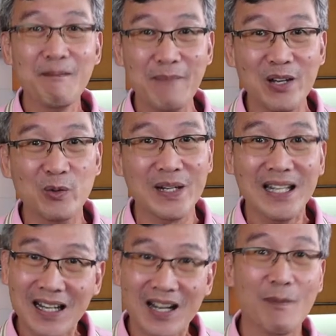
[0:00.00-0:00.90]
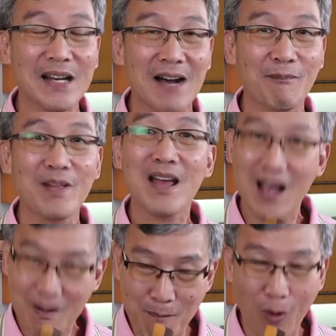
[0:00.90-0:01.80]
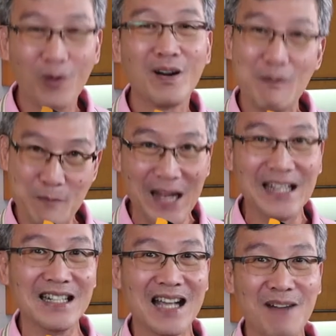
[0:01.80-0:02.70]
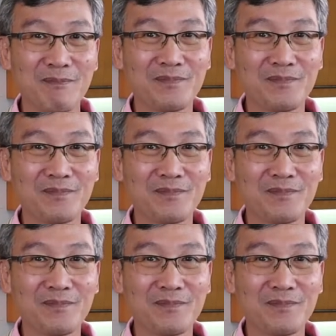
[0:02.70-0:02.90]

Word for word: เมนูวันนี้เรามาทำหมกปลาหนินครับ